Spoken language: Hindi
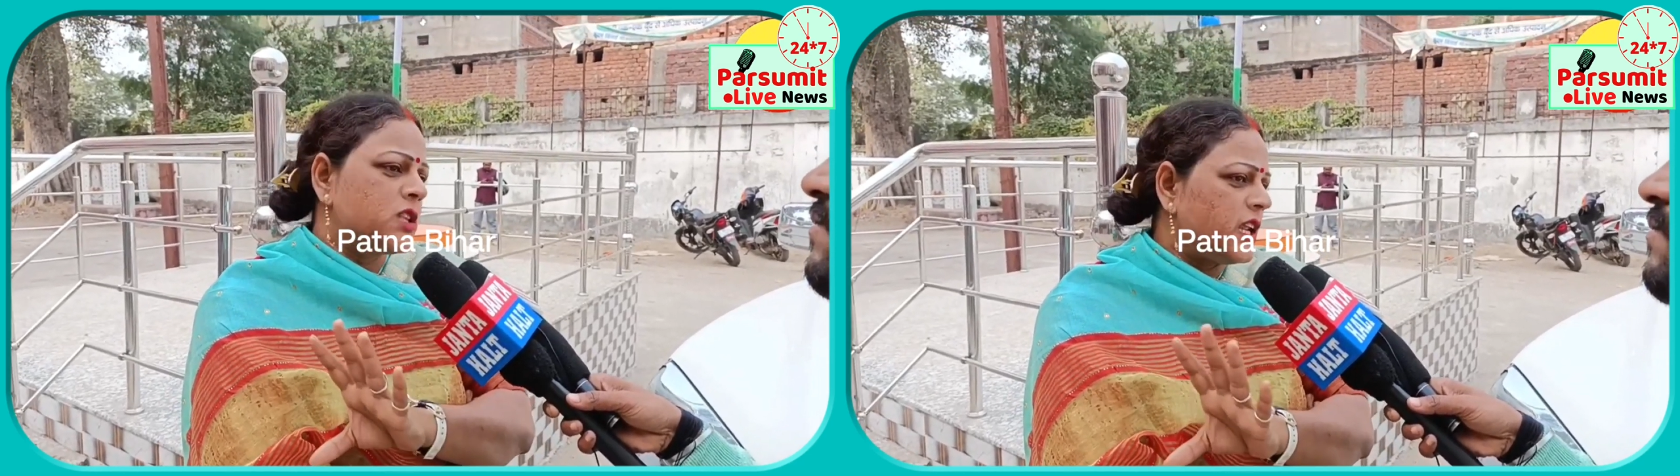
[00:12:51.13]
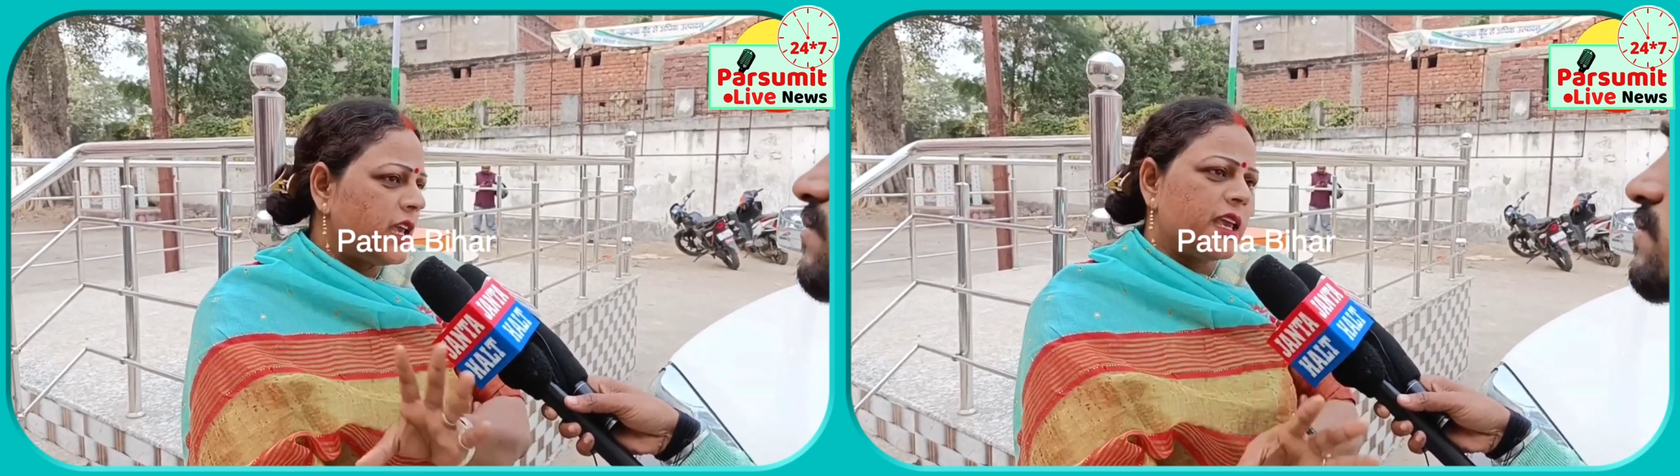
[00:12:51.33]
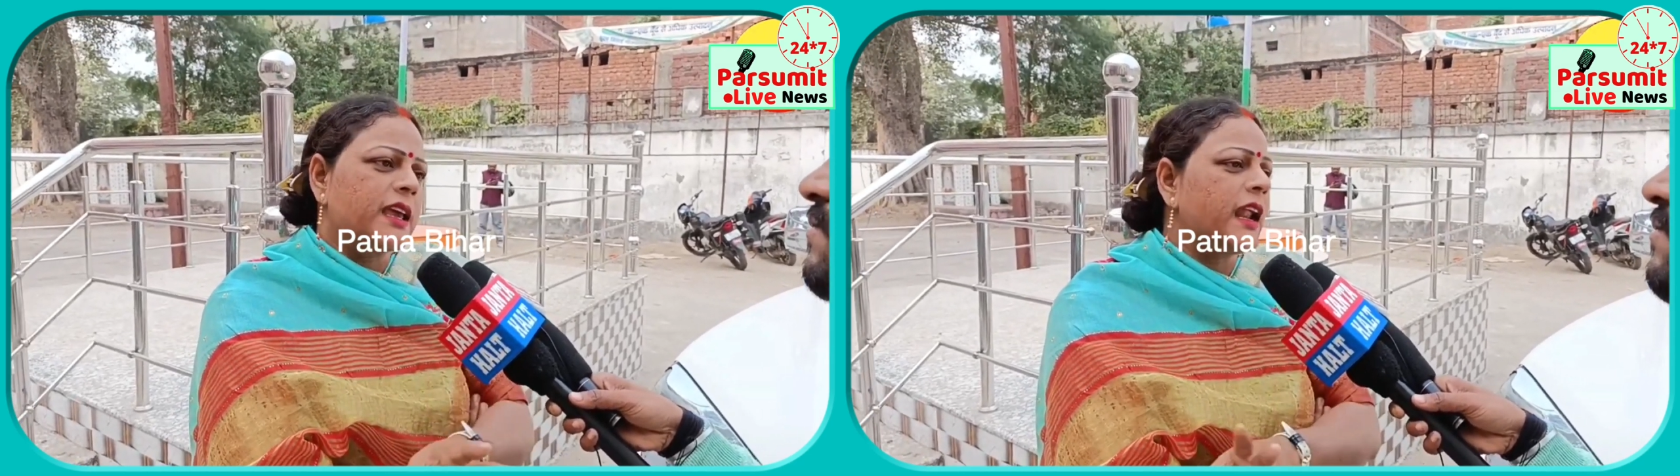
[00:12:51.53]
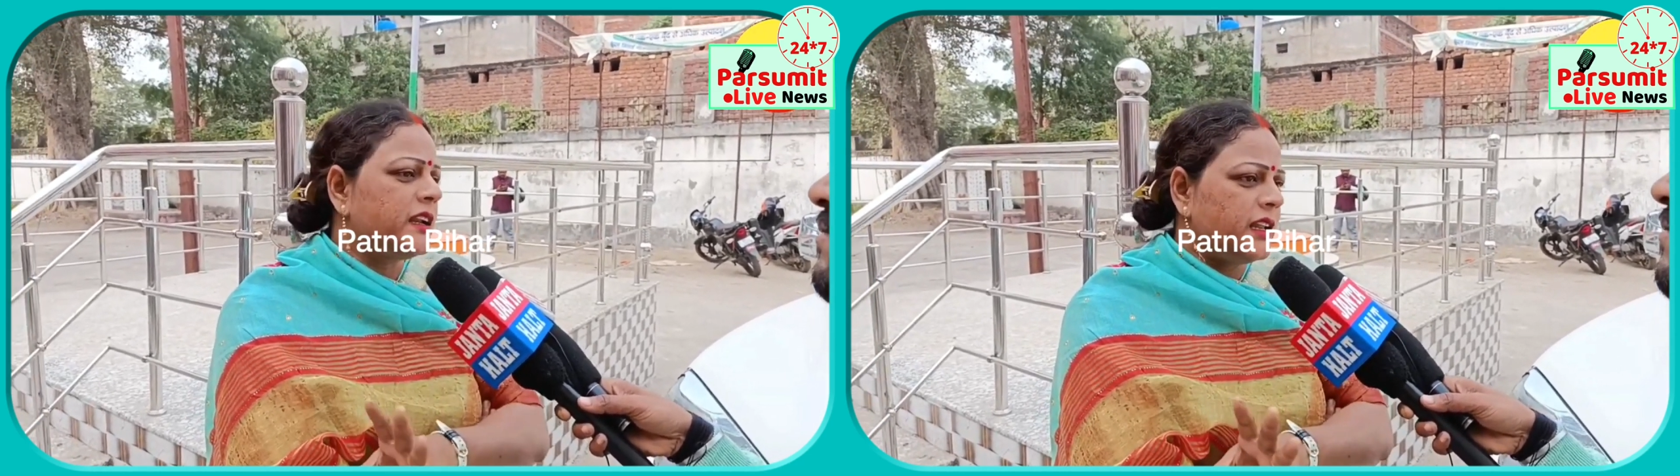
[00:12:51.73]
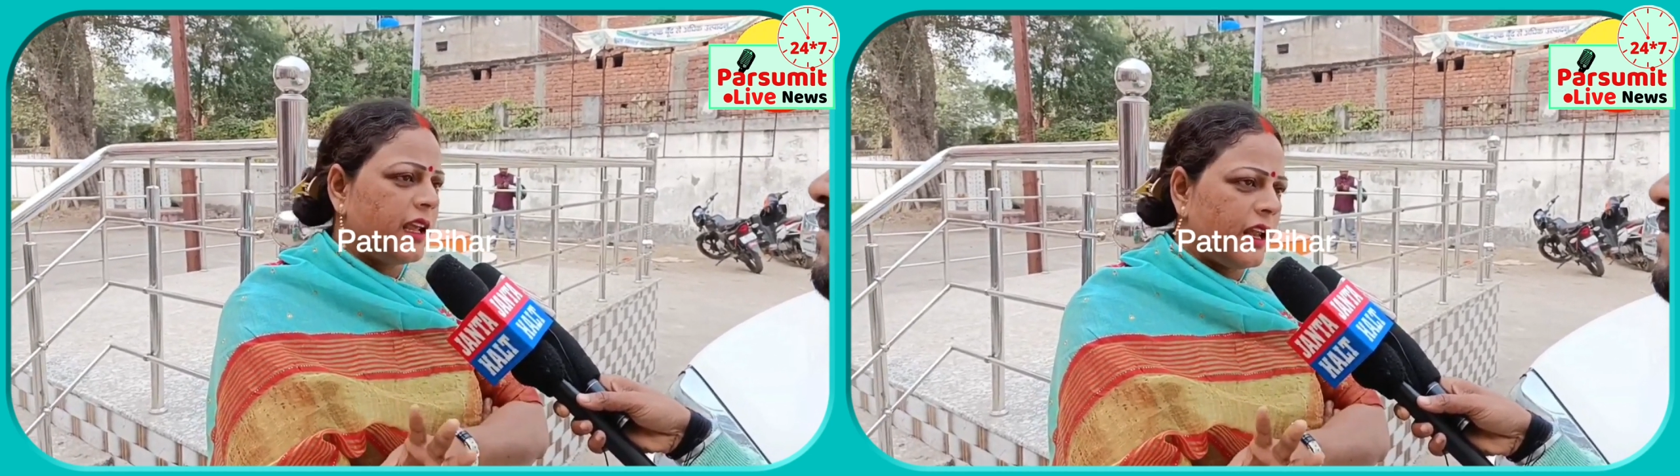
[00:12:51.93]
उस तरीके की
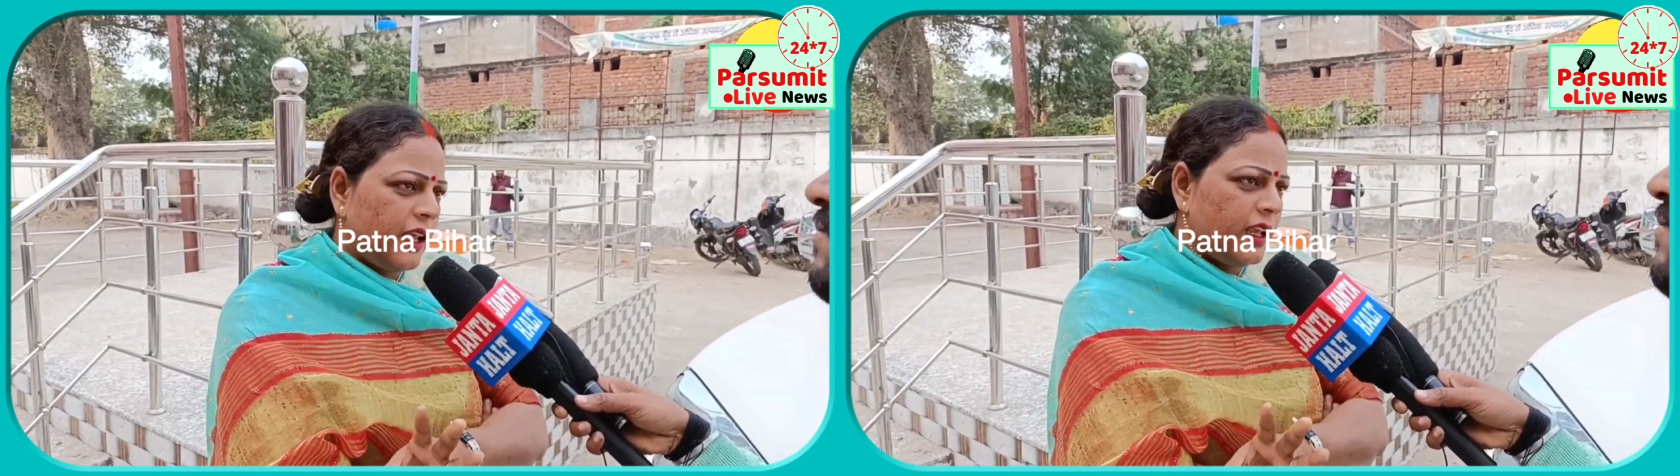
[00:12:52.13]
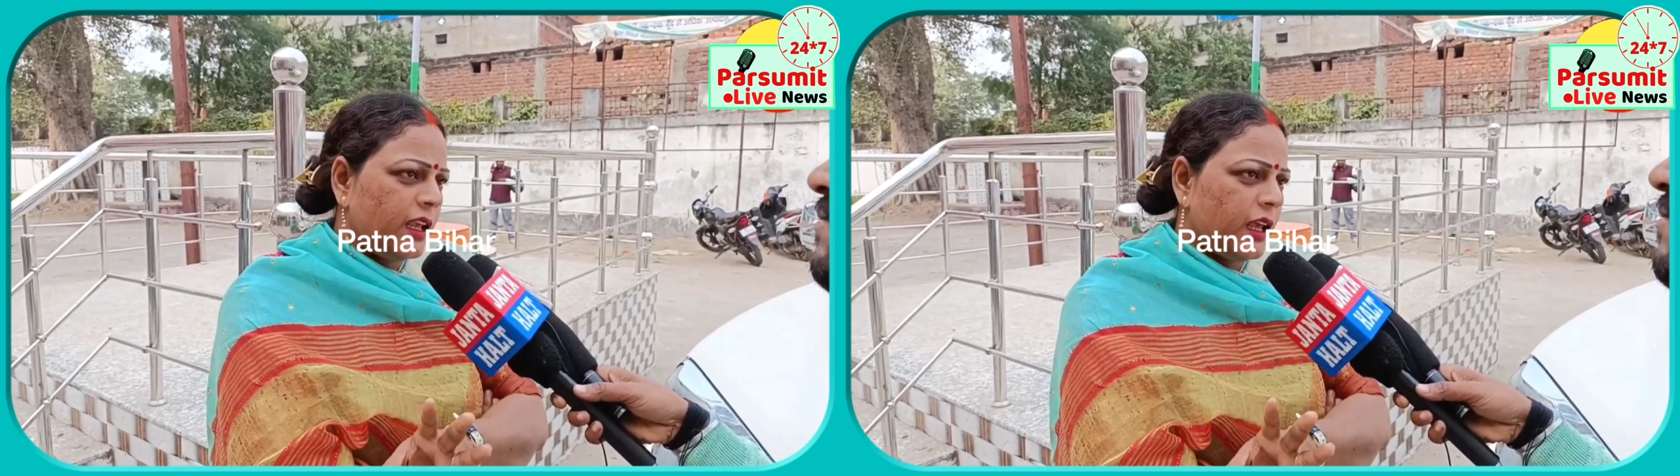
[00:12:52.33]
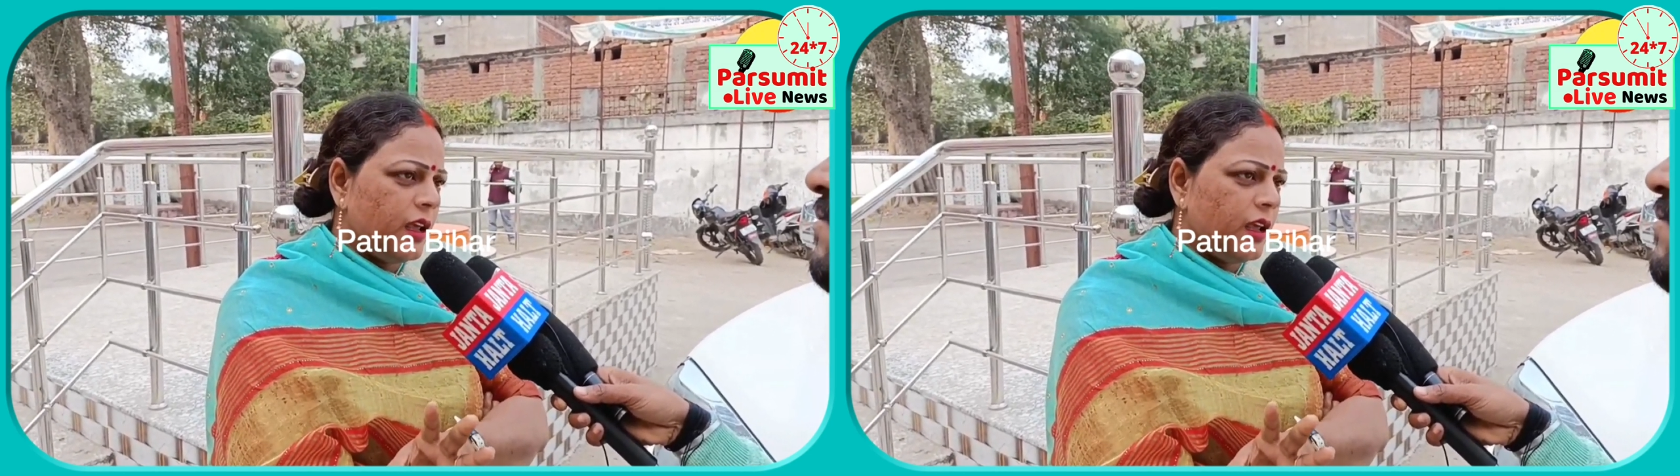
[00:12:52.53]
क्राइटेरिया नहीं